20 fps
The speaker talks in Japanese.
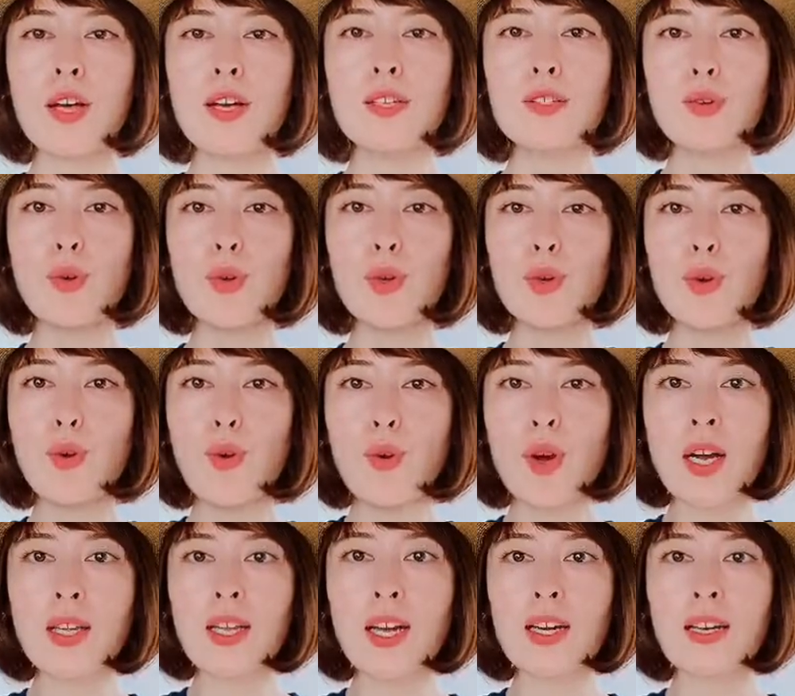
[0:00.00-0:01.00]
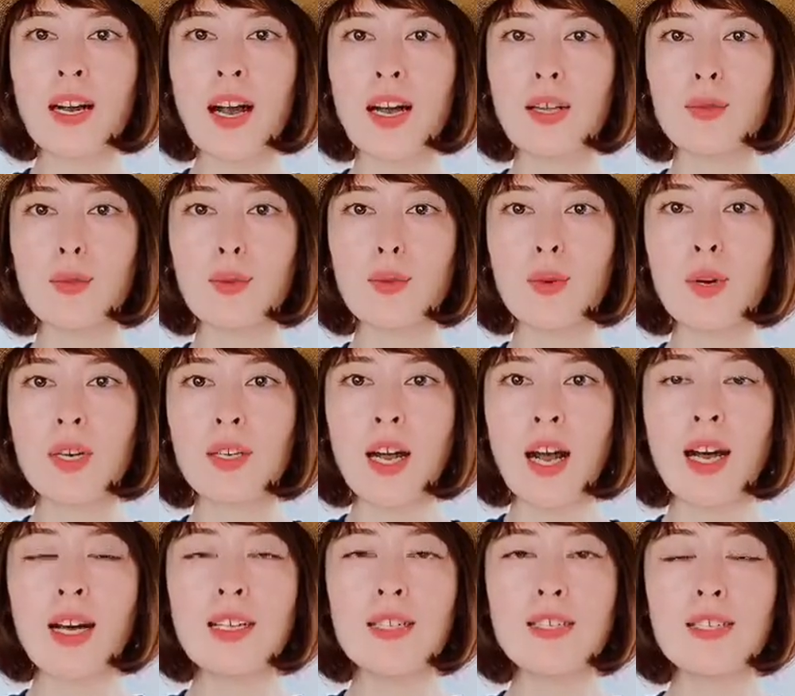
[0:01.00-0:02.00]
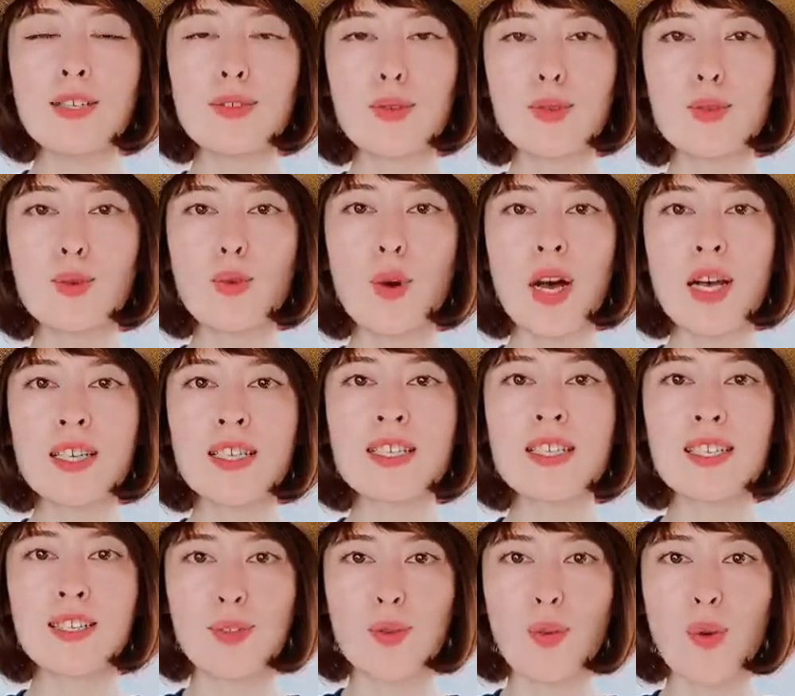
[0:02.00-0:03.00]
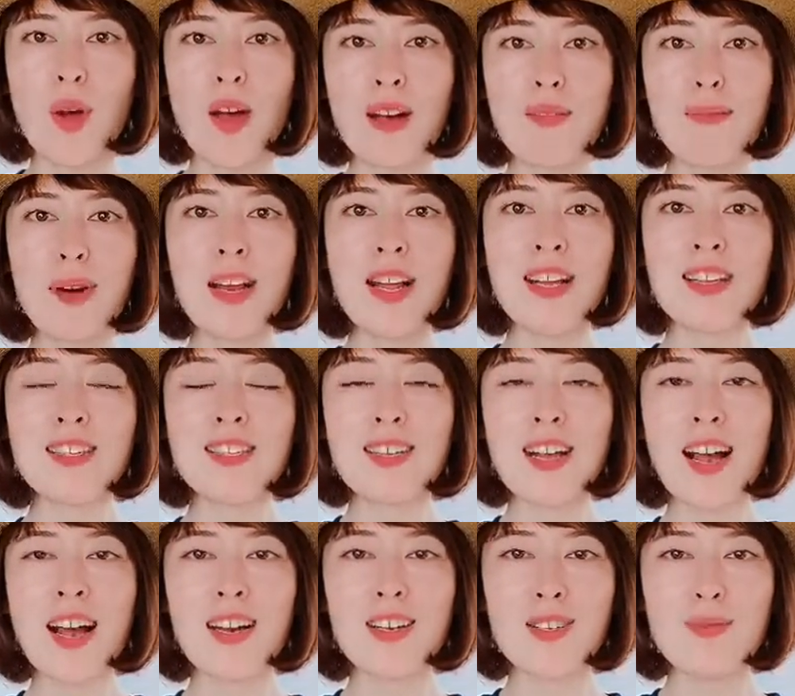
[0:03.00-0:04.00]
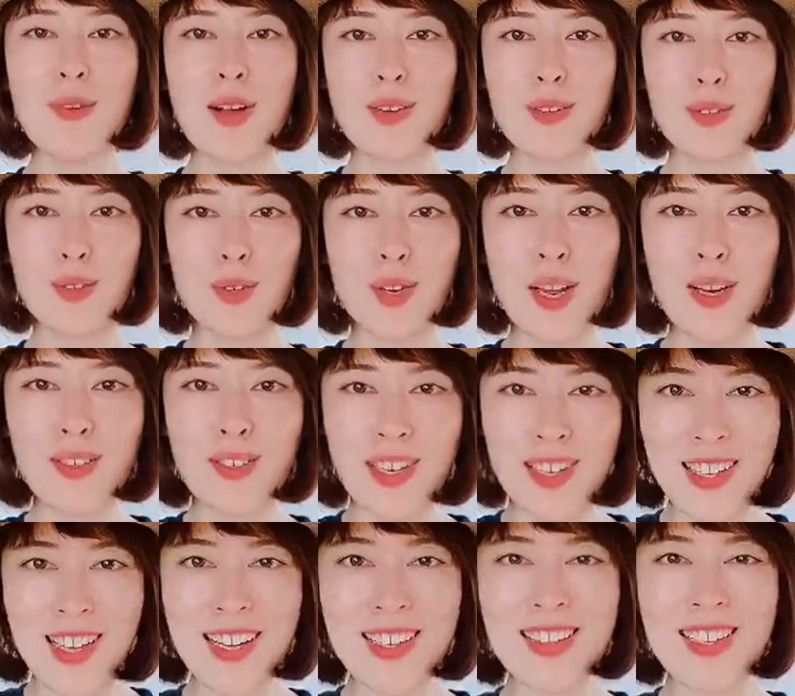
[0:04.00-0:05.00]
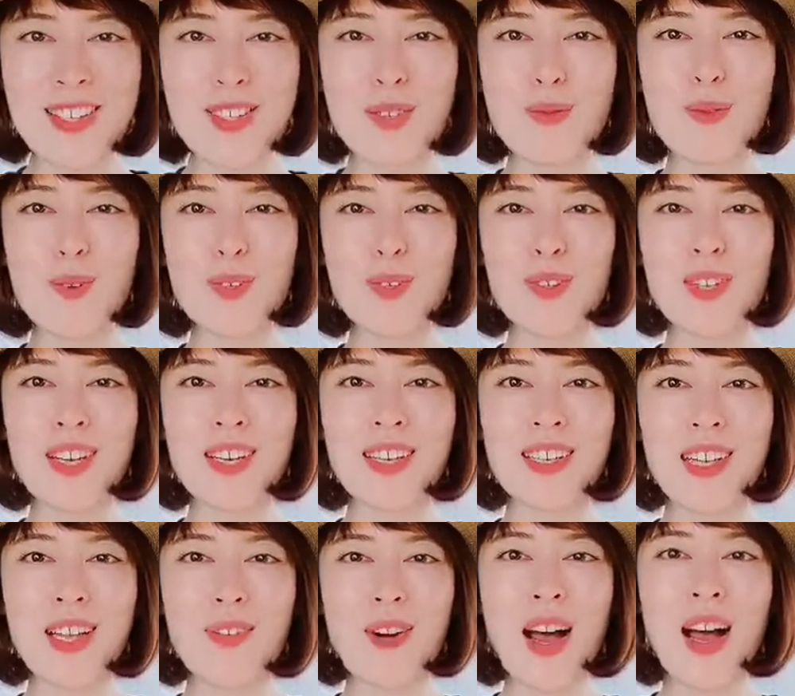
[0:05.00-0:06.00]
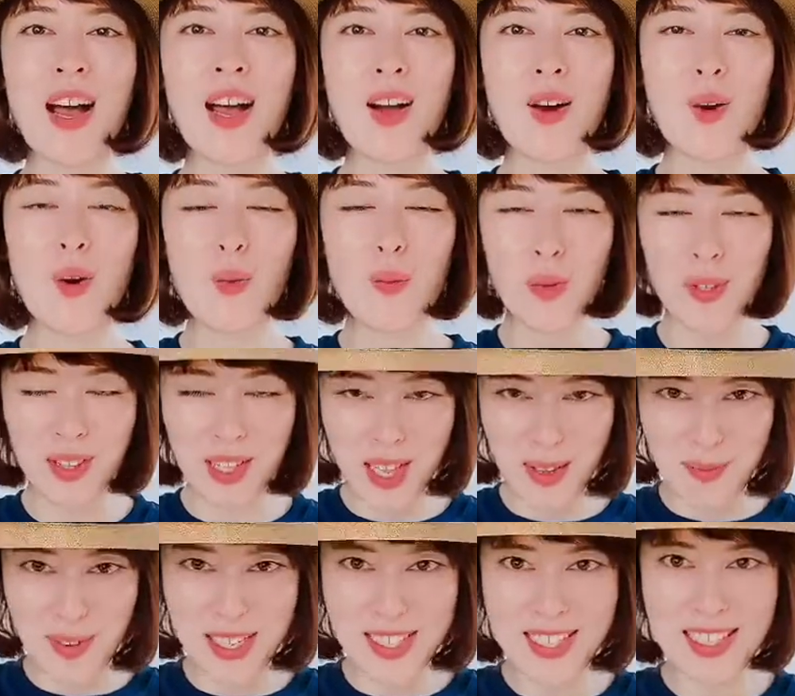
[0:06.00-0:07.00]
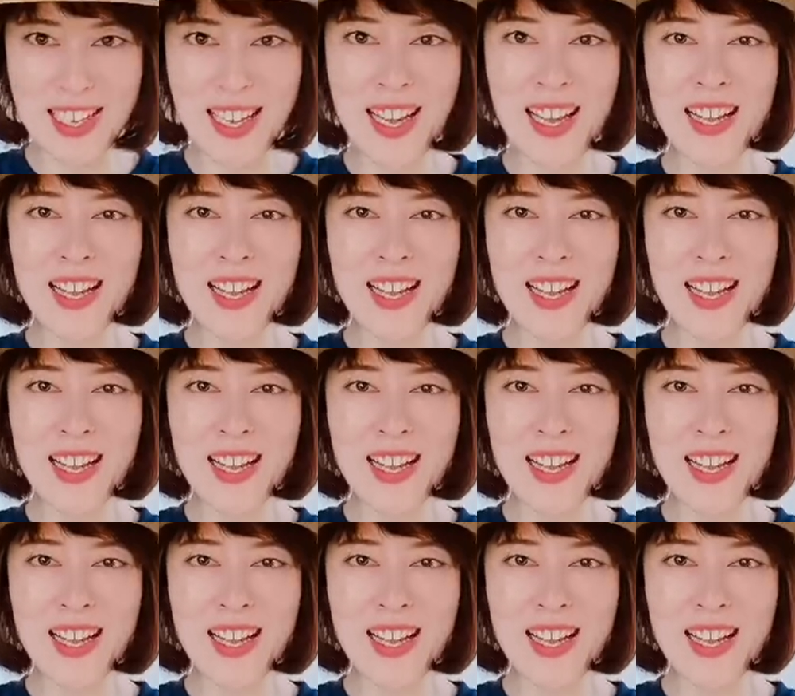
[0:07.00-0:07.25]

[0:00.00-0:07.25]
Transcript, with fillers: そういう方がなんかあの下半身と上半身のバランスがうまく取れるかなって自分の中では思っています。